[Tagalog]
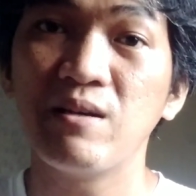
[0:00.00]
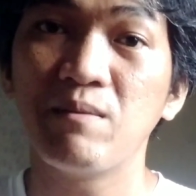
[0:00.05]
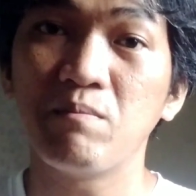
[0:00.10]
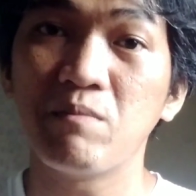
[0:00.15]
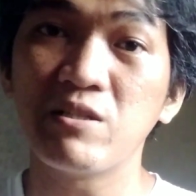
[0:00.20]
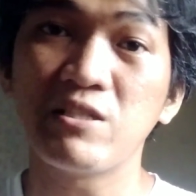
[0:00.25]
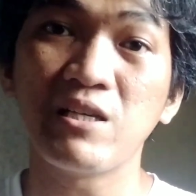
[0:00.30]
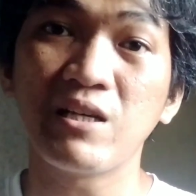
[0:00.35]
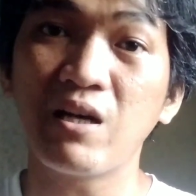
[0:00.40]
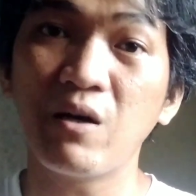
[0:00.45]

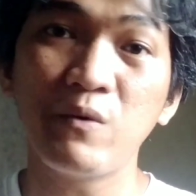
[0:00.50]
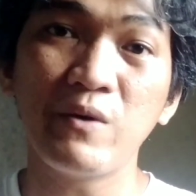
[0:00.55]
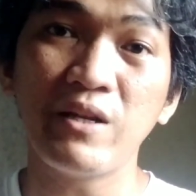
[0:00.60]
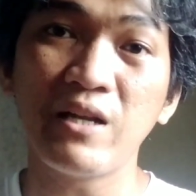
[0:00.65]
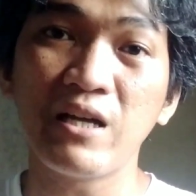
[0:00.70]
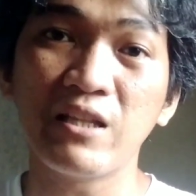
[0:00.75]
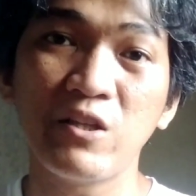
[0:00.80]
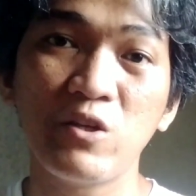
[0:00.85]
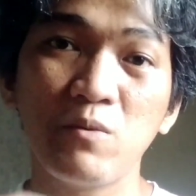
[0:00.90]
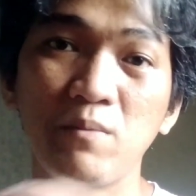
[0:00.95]
Basta gawin
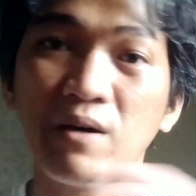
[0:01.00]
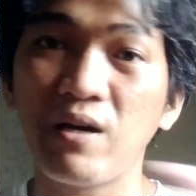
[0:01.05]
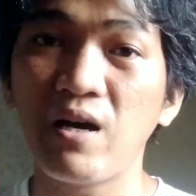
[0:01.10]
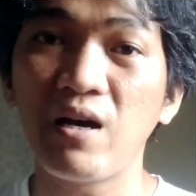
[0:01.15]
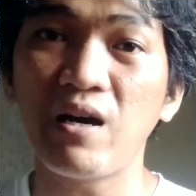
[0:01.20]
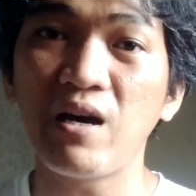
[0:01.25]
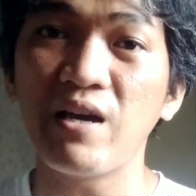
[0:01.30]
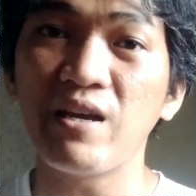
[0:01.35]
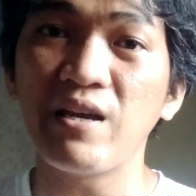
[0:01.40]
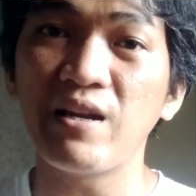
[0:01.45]
natin yung mga
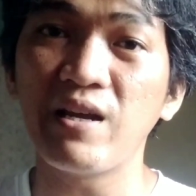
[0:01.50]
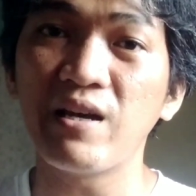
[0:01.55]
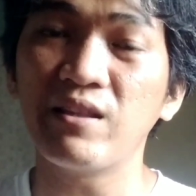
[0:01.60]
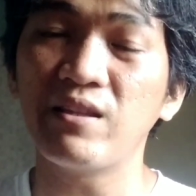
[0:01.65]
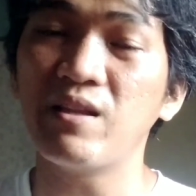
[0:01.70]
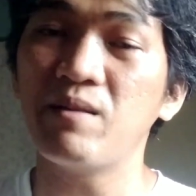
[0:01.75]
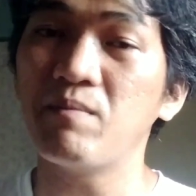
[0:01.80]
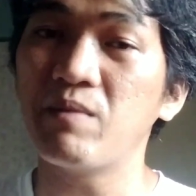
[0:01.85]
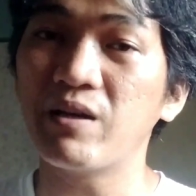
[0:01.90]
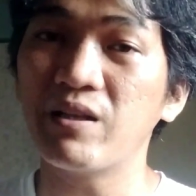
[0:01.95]
kaya
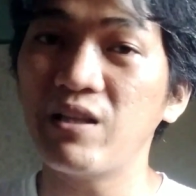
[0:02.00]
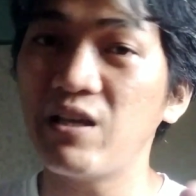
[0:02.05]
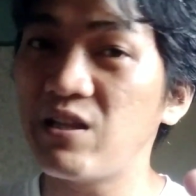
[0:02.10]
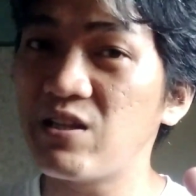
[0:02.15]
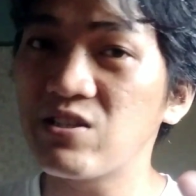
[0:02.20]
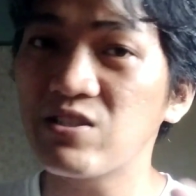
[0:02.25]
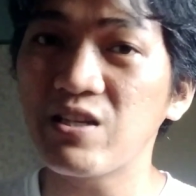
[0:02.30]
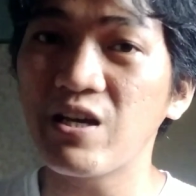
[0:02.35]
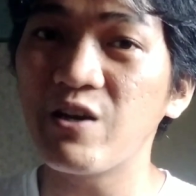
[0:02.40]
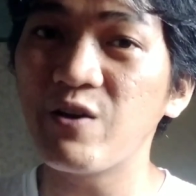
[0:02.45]
natin,
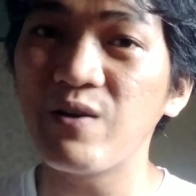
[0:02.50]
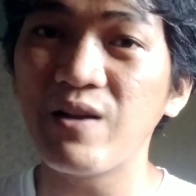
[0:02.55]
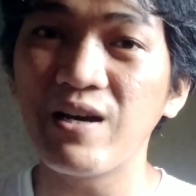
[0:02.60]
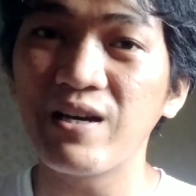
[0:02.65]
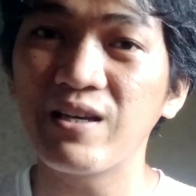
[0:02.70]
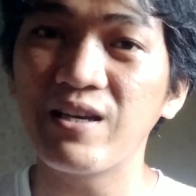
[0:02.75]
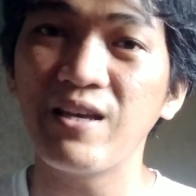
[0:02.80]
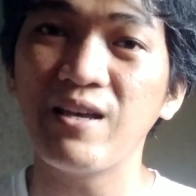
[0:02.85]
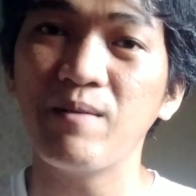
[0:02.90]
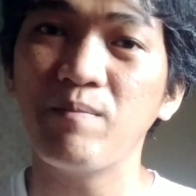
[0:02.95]
maglinis tayo
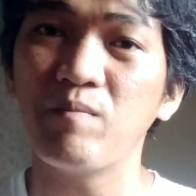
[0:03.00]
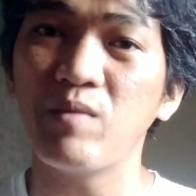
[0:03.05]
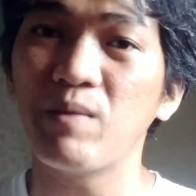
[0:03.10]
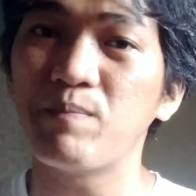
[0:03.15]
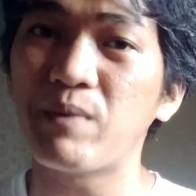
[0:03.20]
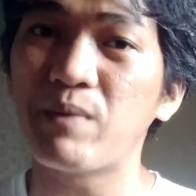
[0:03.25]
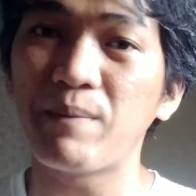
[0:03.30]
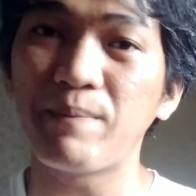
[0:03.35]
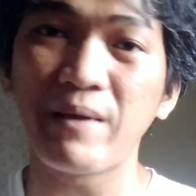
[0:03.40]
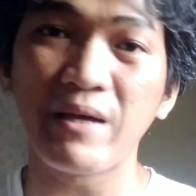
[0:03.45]
lagi,
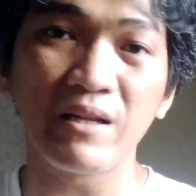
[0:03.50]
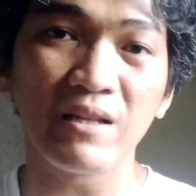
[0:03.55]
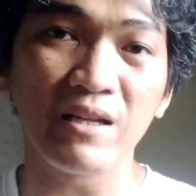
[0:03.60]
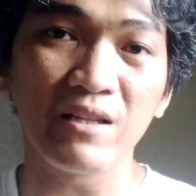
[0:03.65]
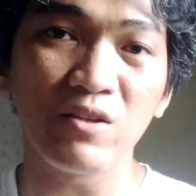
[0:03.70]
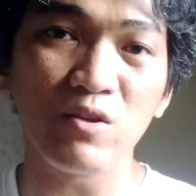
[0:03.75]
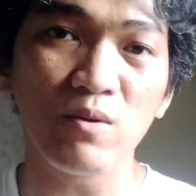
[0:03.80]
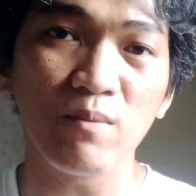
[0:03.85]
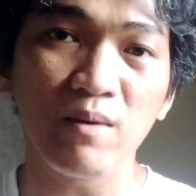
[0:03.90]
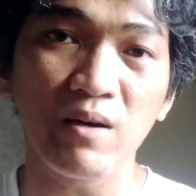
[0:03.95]
i-prepare
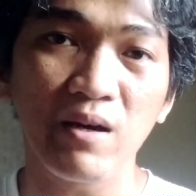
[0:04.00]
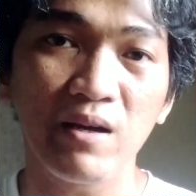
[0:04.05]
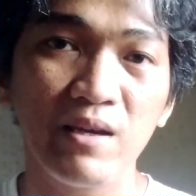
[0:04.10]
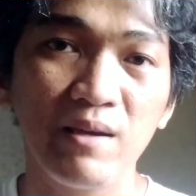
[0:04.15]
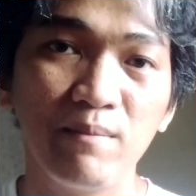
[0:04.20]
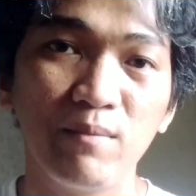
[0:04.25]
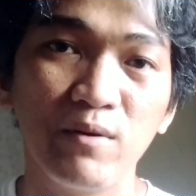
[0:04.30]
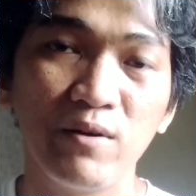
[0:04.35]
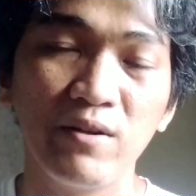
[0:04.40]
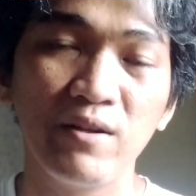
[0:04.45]
natin yung mga
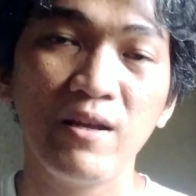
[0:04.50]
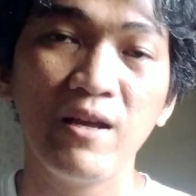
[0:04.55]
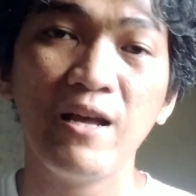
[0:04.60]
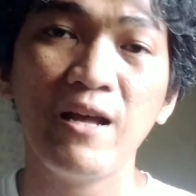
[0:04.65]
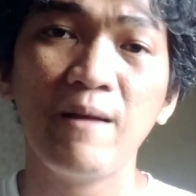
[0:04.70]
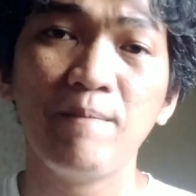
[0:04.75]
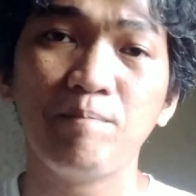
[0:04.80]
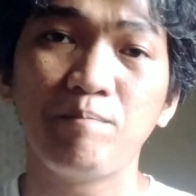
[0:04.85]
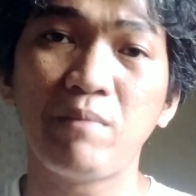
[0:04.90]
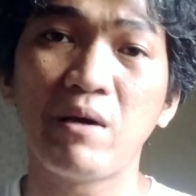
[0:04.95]
ibon
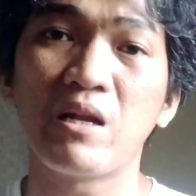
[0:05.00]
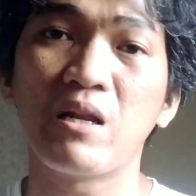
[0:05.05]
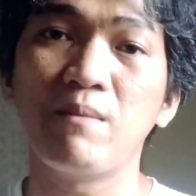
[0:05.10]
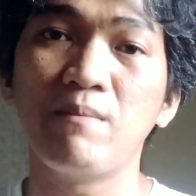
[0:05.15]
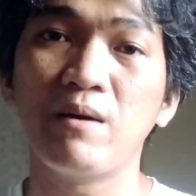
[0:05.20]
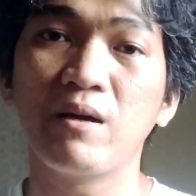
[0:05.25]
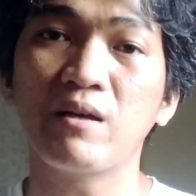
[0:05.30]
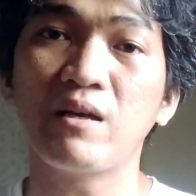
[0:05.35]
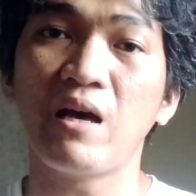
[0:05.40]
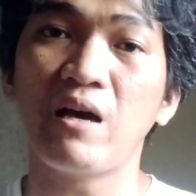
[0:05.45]
para
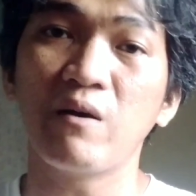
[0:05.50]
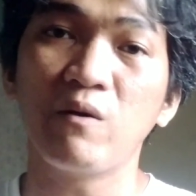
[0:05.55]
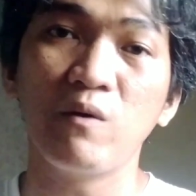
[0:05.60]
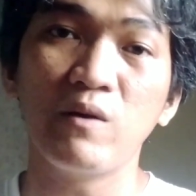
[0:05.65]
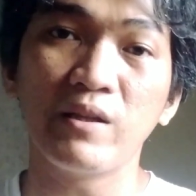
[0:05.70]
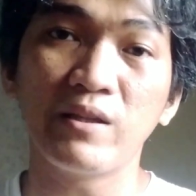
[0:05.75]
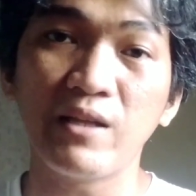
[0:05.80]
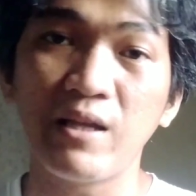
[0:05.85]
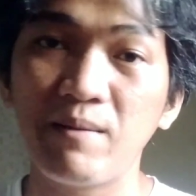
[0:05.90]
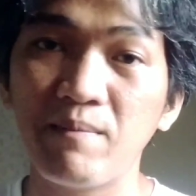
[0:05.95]

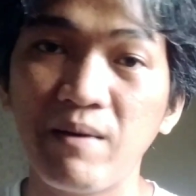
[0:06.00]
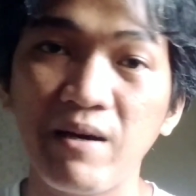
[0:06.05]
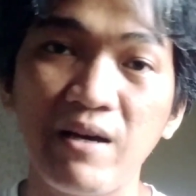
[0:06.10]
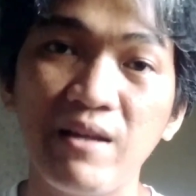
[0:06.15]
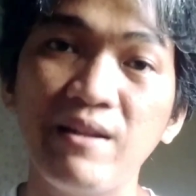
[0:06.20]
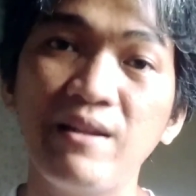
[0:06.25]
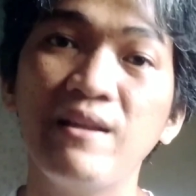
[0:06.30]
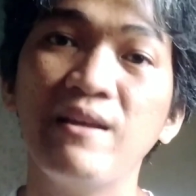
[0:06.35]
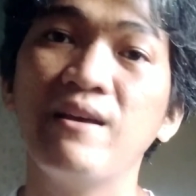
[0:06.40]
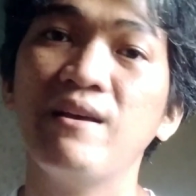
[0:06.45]
magkagulatan
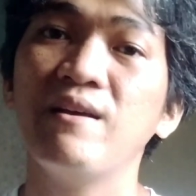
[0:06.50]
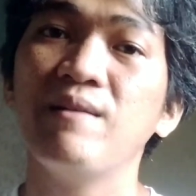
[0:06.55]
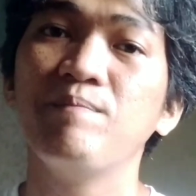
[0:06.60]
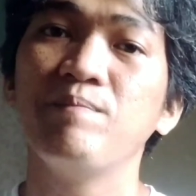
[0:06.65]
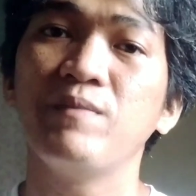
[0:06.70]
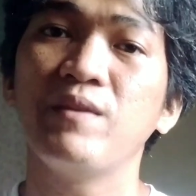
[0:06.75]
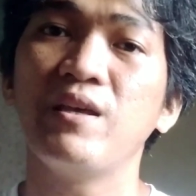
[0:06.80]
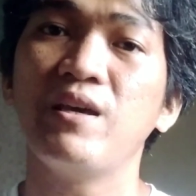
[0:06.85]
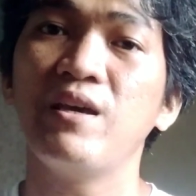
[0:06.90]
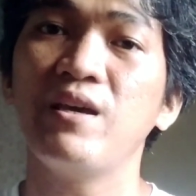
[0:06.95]
man,
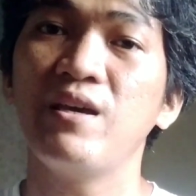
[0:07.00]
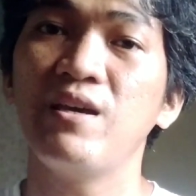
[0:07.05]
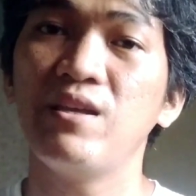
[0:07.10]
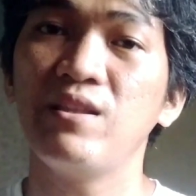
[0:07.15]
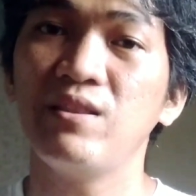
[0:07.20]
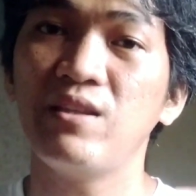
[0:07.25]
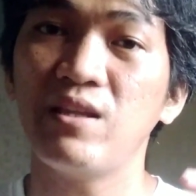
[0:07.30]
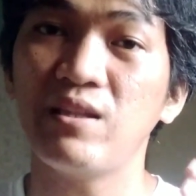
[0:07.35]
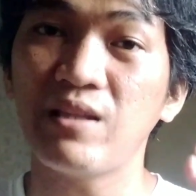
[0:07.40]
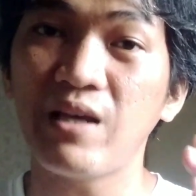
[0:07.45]
eh,
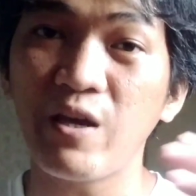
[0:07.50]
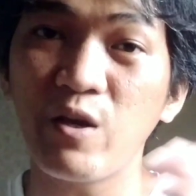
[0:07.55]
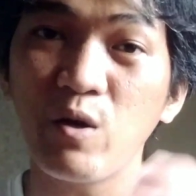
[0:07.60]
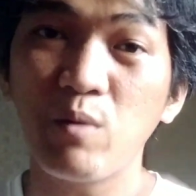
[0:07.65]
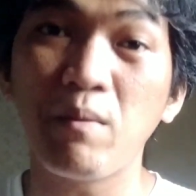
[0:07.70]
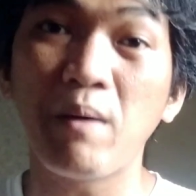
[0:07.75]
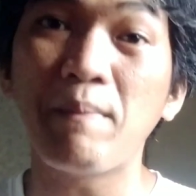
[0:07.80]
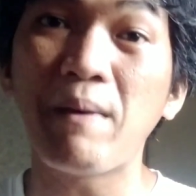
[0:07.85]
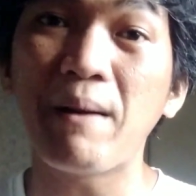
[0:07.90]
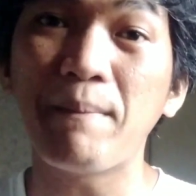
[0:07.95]
hindi tayo
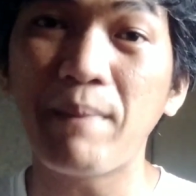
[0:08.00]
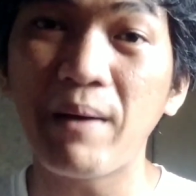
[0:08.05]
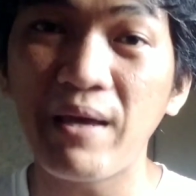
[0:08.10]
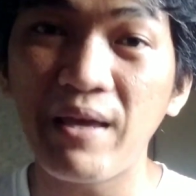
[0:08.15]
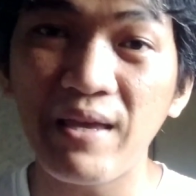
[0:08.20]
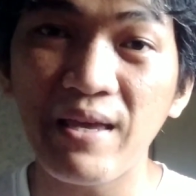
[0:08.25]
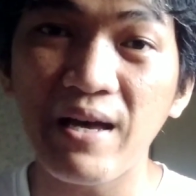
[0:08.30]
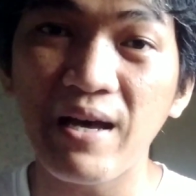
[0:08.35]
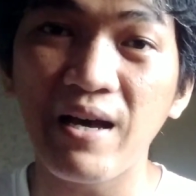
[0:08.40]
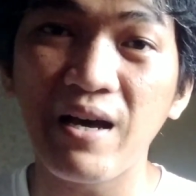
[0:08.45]

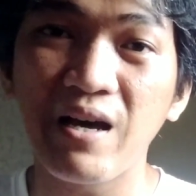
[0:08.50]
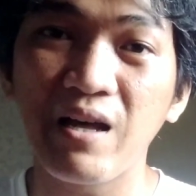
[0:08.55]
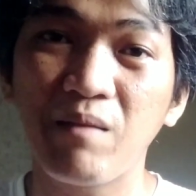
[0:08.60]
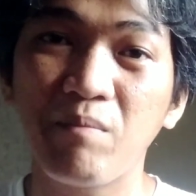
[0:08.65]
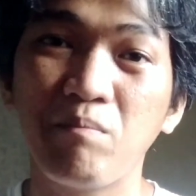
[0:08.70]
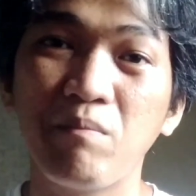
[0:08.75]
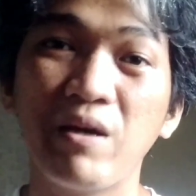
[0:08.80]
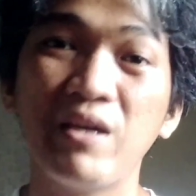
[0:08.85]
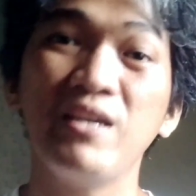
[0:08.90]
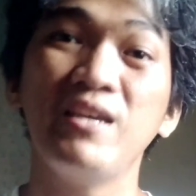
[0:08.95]
mapapahiya at
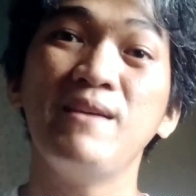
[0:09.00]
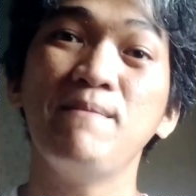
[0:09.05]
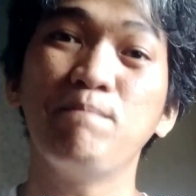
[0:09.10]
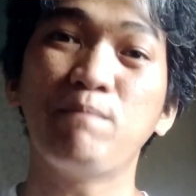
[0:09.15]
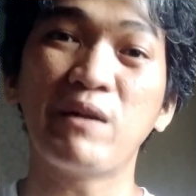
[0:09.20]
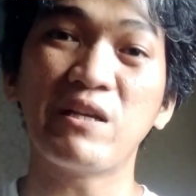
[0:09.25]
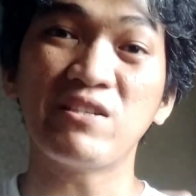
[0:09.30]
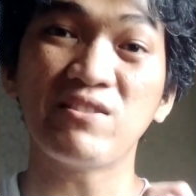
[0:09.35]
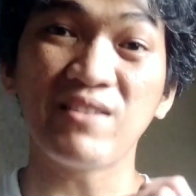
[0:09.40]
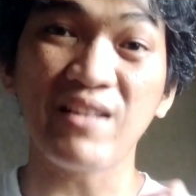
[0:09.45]

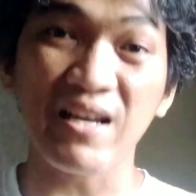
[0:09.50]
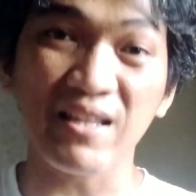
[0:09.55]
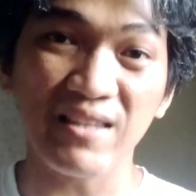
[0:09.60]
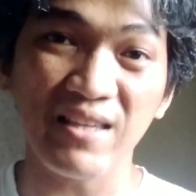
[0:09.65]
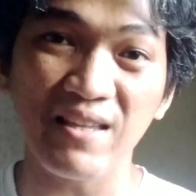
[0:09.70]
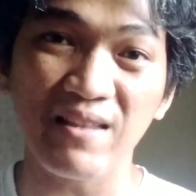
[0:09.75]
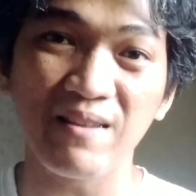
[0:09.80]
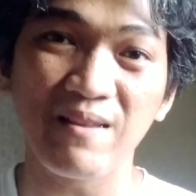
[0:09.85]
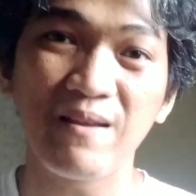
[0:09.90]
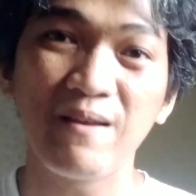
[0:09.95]
mai-impress
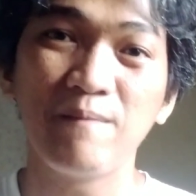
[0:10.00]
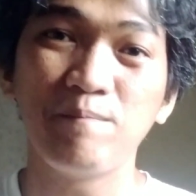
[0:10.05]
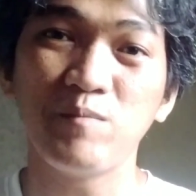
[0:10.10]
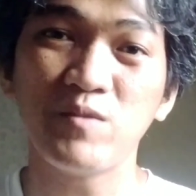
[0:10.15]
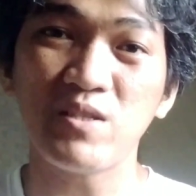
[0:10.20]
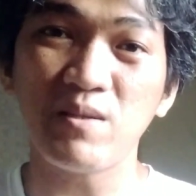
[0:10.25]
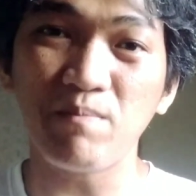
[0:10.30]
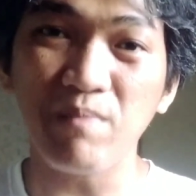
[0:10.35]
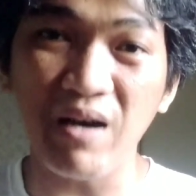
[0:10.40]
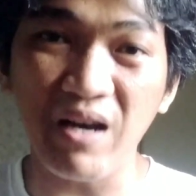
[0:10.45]
natin
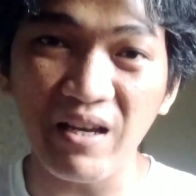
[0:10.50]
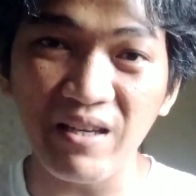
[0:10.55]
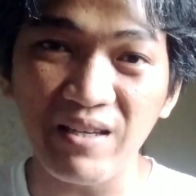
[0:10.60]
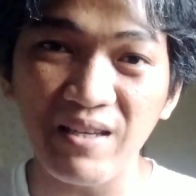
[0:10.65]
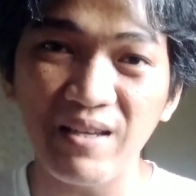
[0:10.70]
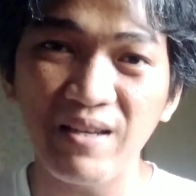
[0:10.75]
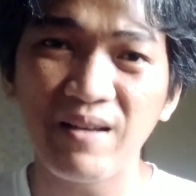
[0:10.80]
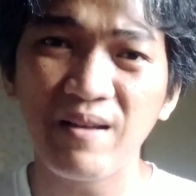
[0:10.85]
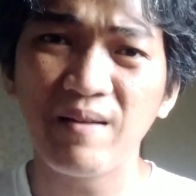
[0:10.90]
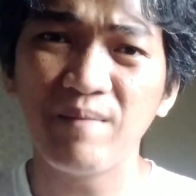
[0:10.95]
si Bai.